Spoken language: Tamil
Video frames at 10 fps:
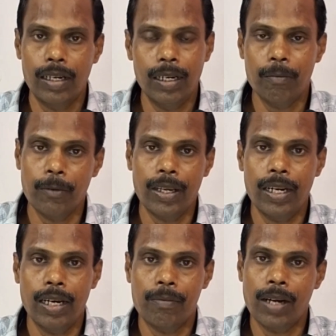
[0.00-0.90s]
இல்லை
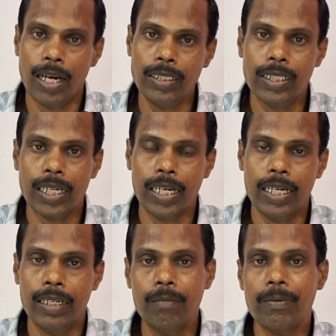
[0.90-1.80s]
முடியல அப்படின்னா அஞ்சு
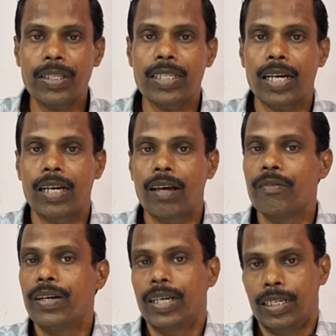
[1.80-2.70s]
செகண்ட் எடுத்து பத்து
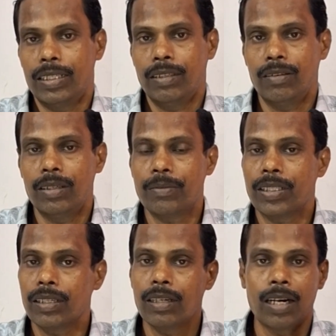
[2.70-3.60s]
செகண்டாவது விடணும் ஒரு
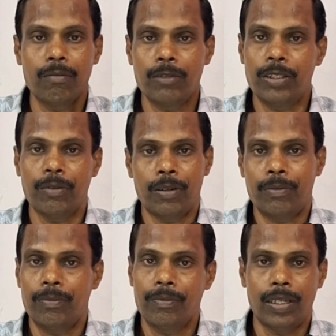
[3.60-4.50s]
நிமிஷத்துக்கு நாலு மூச்சு வரும்
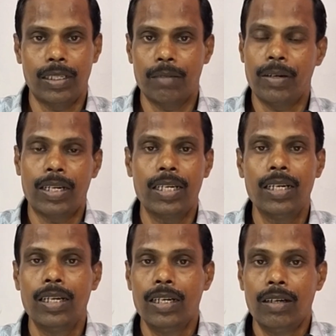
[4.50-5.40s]
அந்த மாதிரி
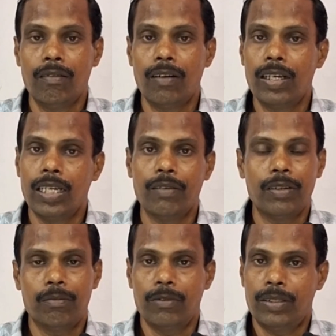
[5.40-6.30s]
உங்களுக்கு
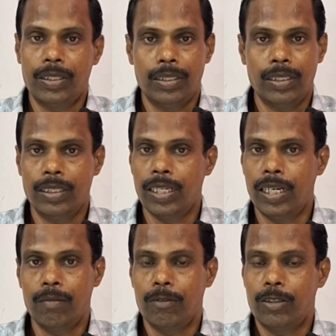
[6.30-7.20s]
இருபது மூச்சு
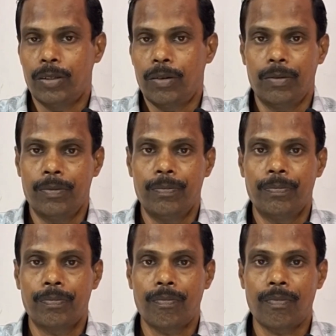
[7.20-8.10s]
ரெண்டையும் மூச்சு வரும்
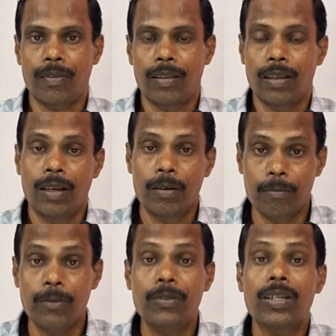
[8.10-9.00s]

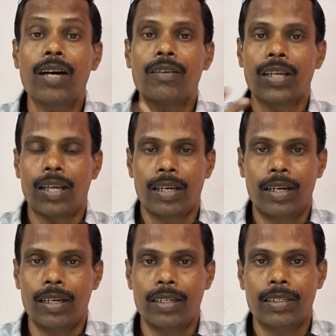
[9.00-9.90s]

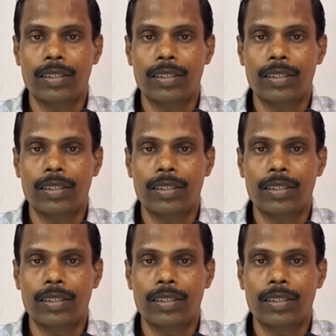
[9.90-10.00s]
மூன்றாவதாதான்